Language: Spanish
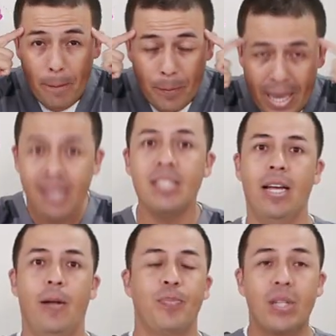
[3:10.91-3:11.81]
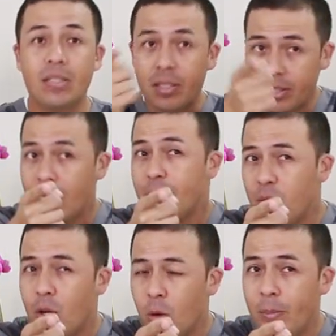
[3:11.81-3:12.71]
Piensa, si estás
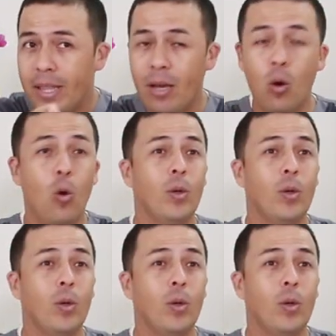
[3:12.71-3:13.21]
viendo algún video